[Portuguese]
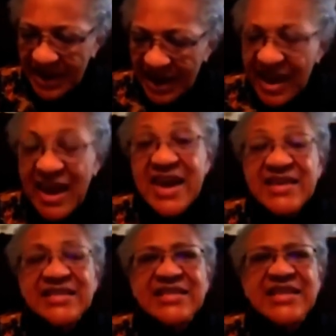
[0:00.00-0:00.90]

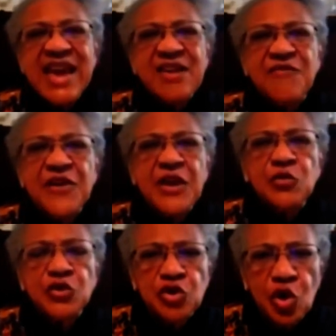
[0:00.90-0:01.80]
Eis quem
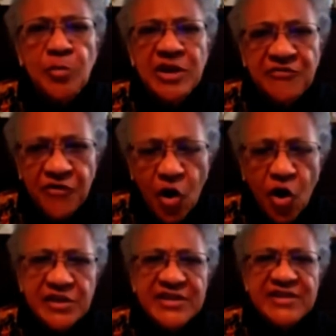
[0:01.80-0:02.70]
viu sobre
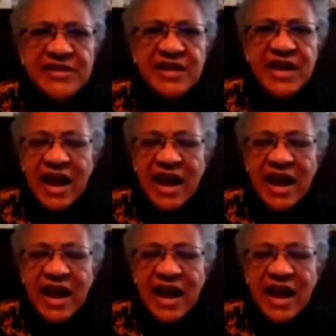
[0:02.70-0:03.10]
vós